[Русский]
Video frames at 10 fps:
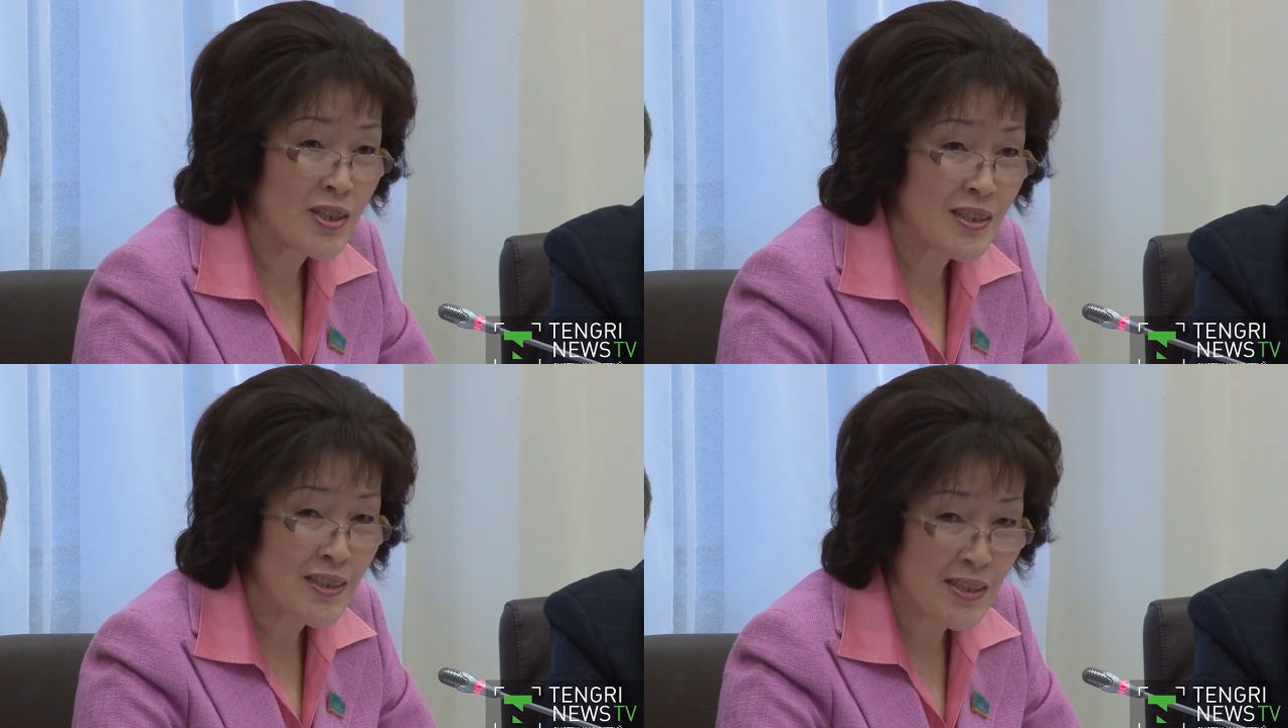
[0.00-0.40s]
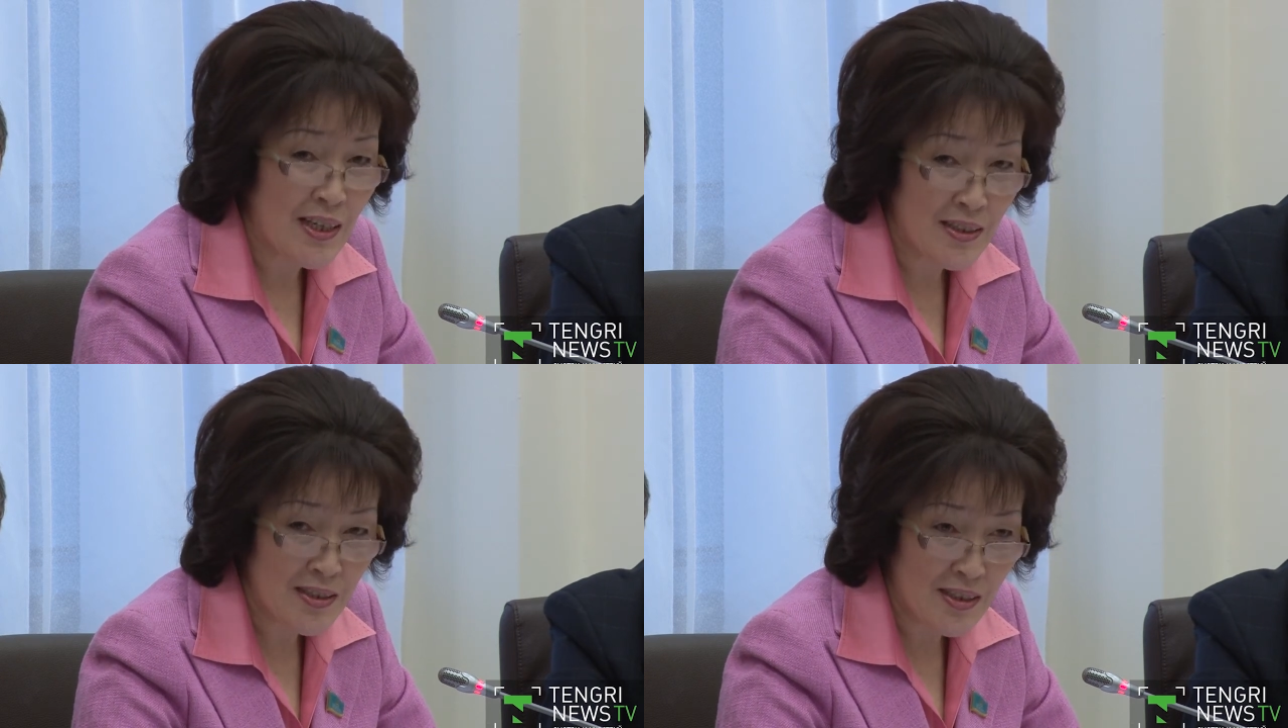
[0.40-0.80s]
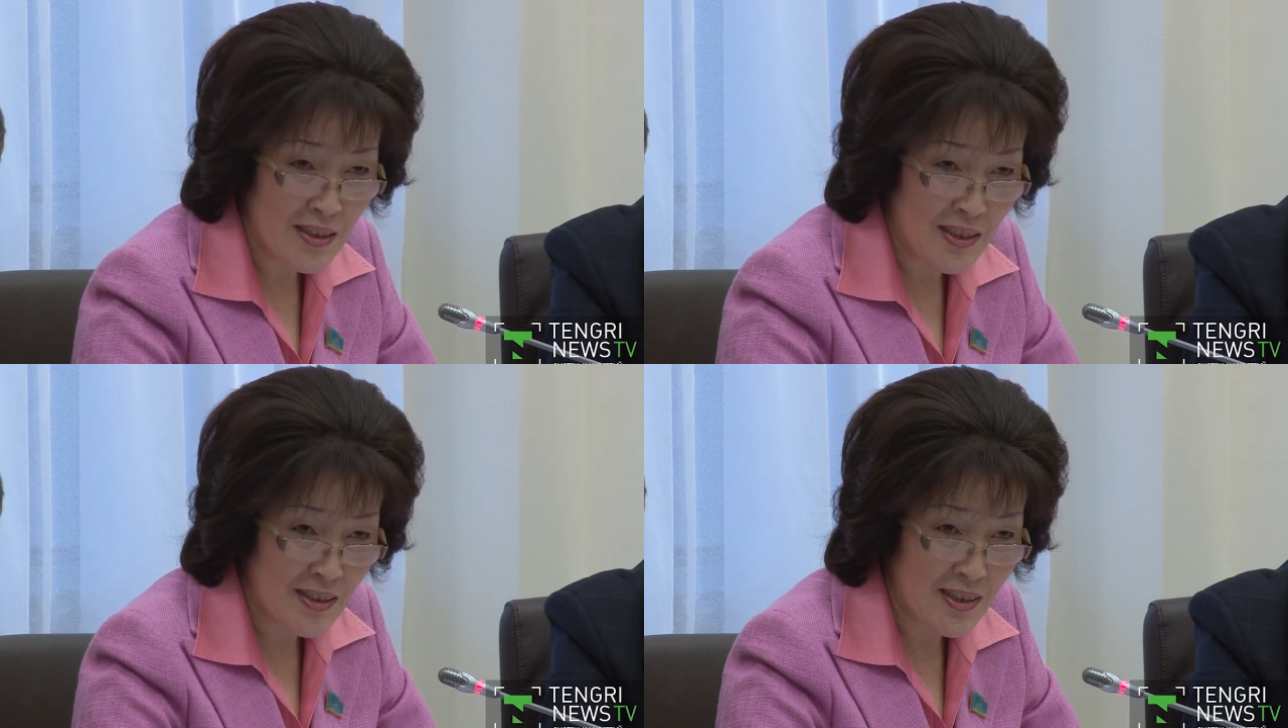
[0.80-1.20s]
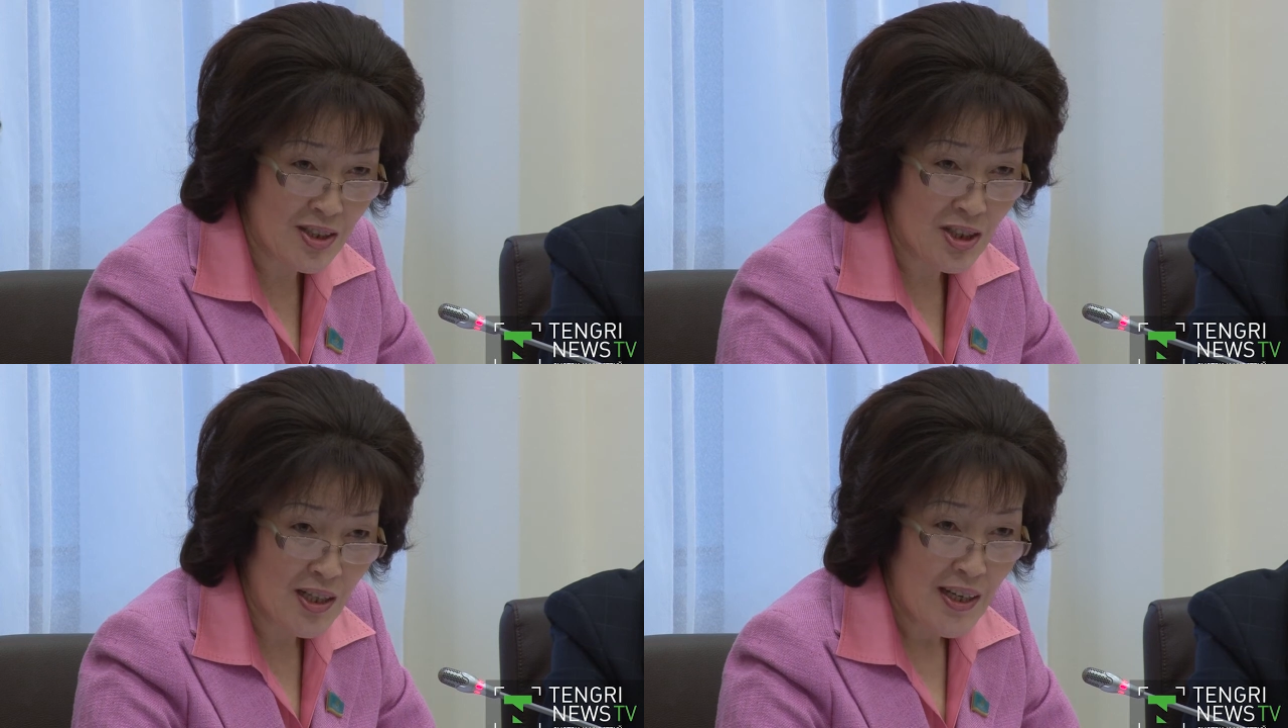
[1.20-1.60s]
16
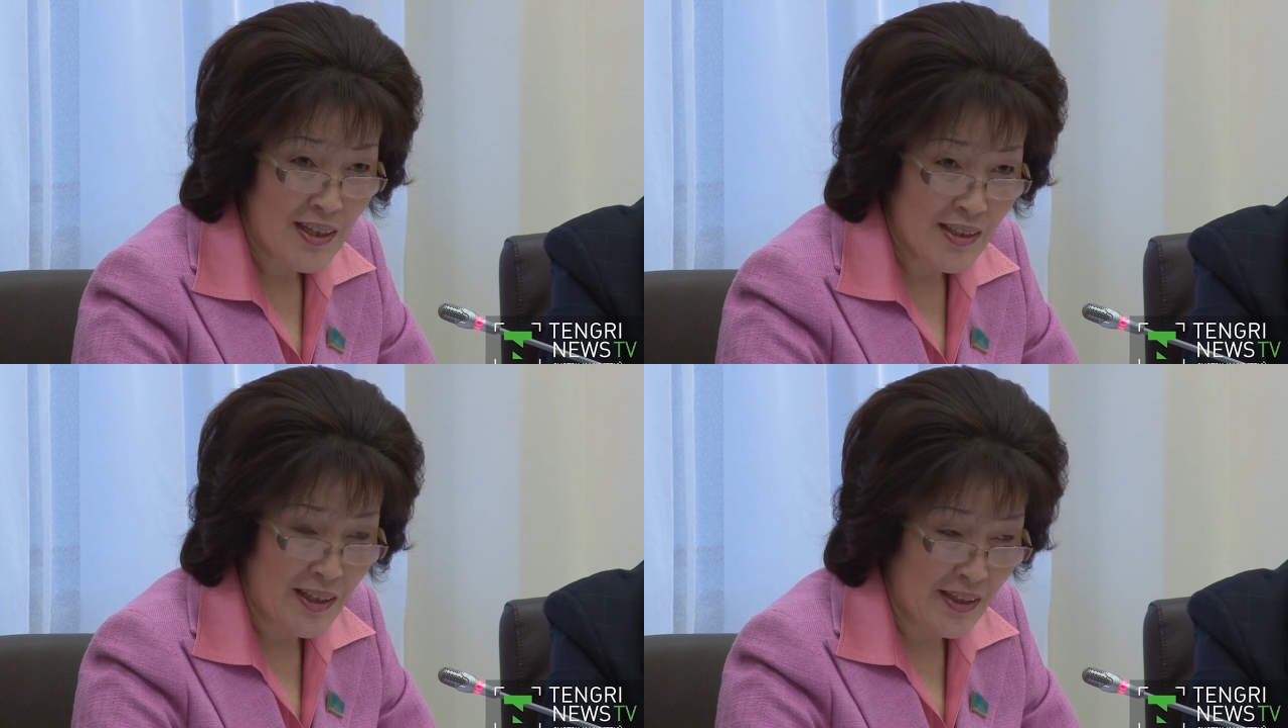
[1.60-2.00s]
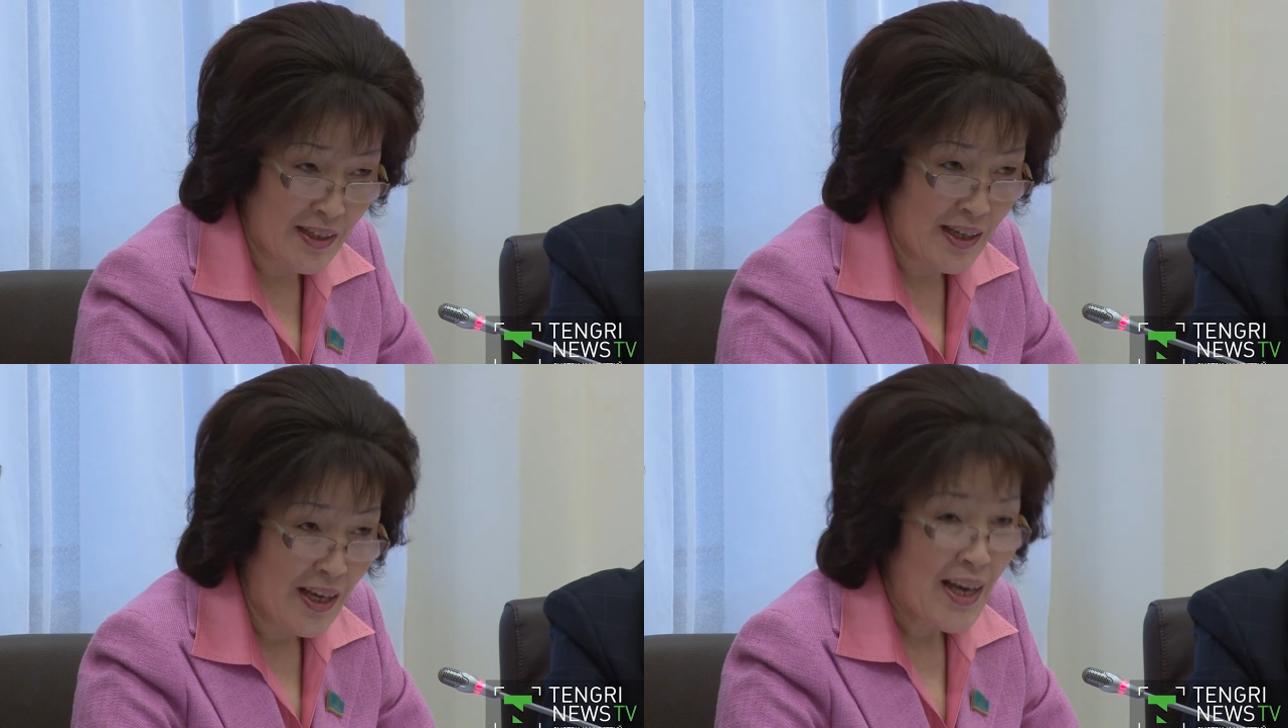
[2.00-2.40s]
тысяч тенге.